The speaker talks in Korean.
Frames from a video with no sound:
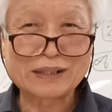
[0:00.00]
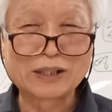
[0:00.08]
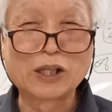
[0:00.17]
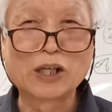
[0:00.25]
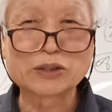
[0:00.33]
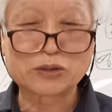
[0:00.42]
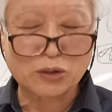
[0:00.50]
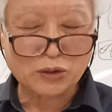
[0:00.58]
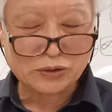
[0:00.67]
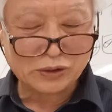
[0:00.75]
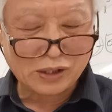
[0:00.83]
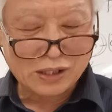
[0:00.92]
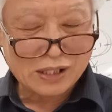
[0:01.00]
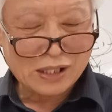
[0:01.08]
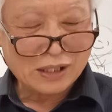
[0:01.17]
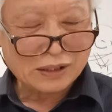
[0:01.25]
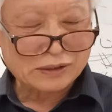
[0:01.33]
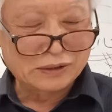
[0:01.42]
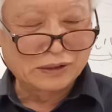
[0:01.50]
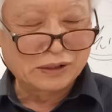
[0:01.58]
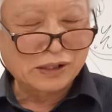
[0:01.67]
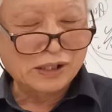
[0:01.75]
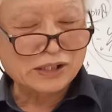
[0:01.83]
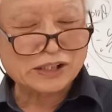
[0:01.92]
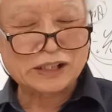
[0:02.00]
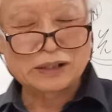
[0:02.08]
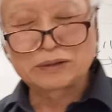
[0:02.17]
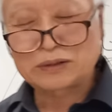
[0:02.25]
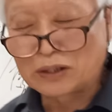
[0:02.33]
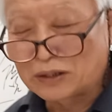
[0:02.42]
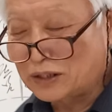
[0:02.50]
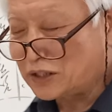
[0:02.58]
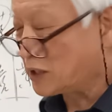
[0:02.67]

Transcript: 그것으로서 그 덕을